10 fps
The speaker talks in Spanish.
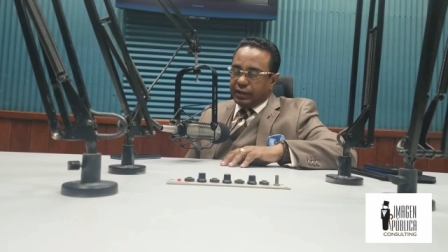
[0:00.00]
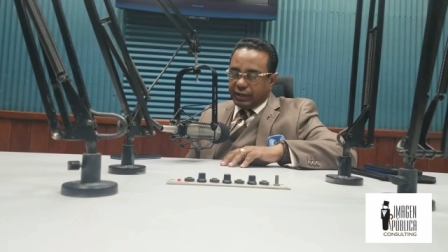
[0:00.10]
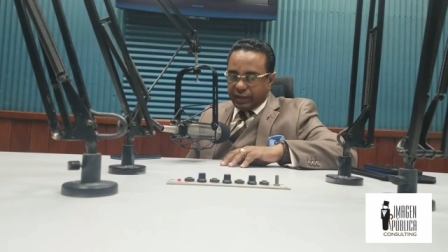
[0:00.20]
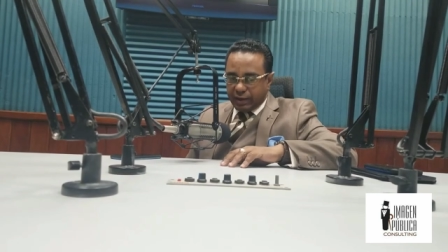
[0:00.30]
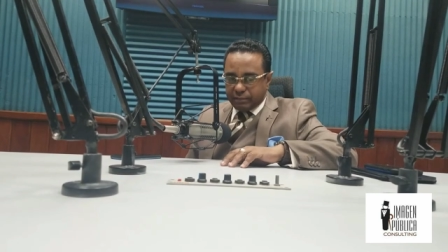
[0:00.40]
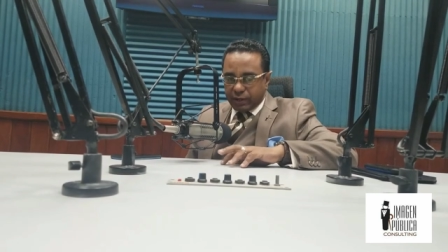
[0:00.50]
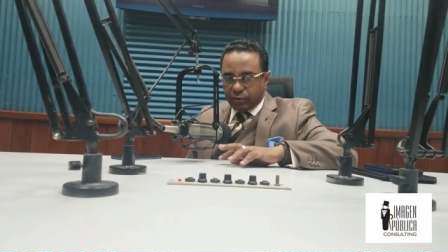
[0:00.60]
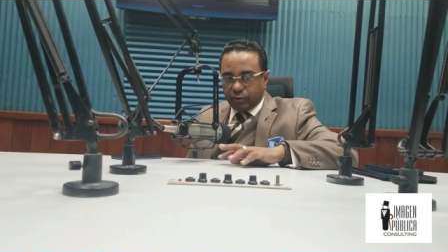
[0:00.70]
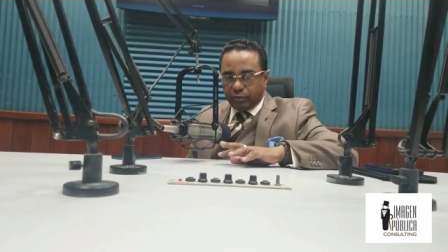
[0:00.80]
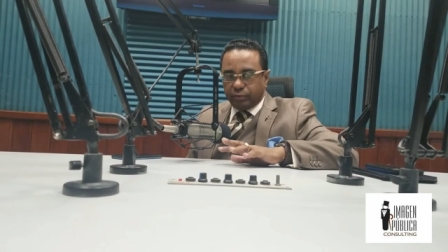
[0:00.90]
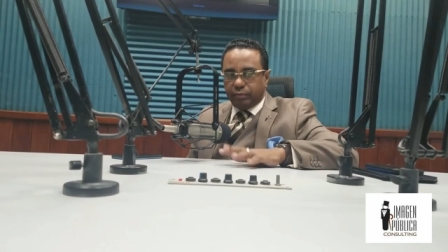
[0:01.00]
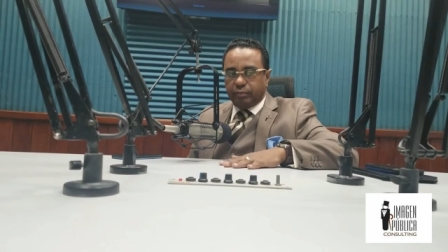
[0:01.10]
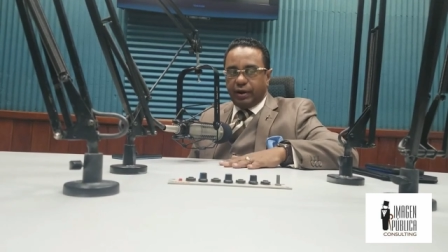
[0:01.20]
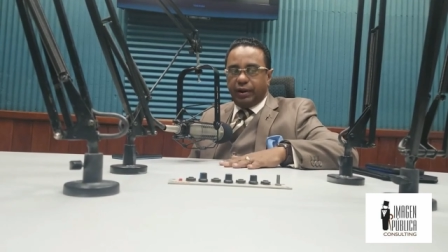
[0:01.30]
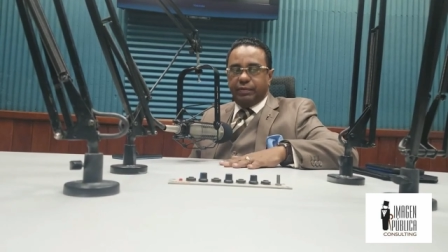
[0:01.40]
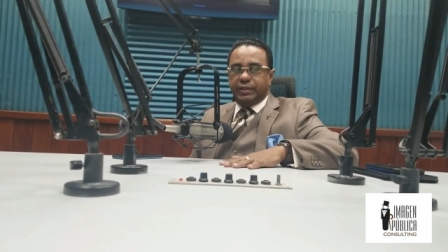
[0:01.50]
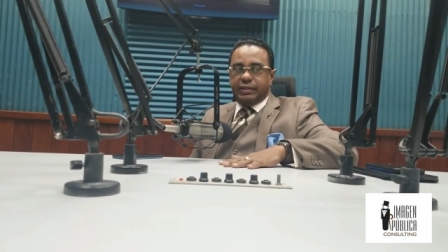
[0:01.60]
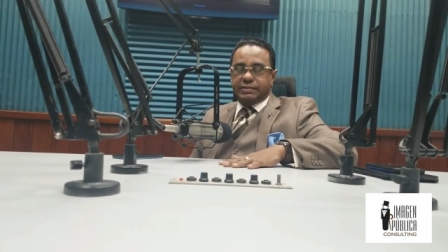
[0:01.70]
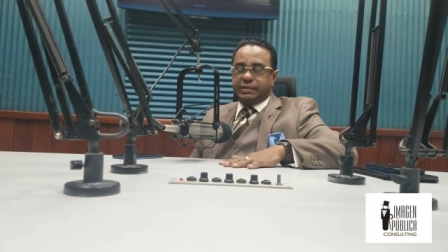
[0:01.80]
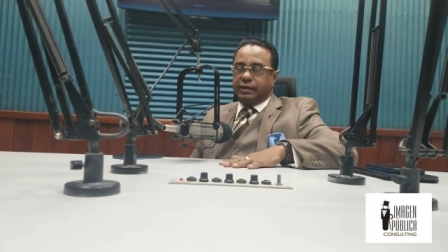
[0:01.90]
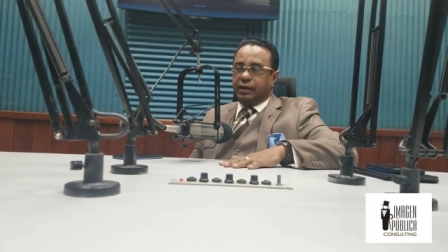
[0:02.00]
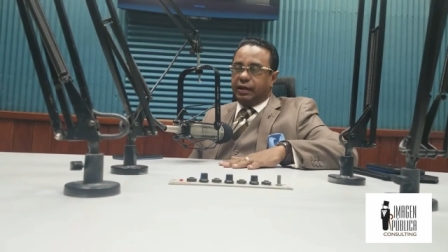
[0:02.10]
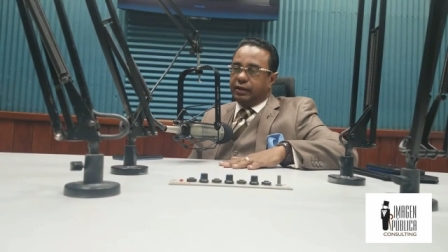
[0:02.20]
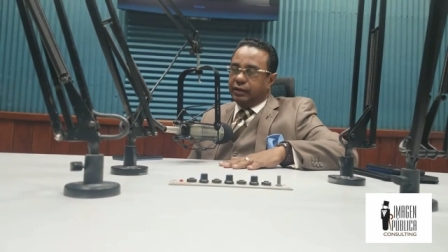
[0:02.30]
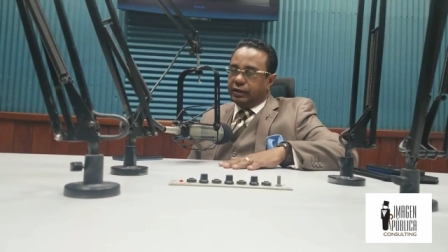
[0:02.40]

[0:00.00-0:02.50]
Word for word: ¿Y quién mejor para bendecirla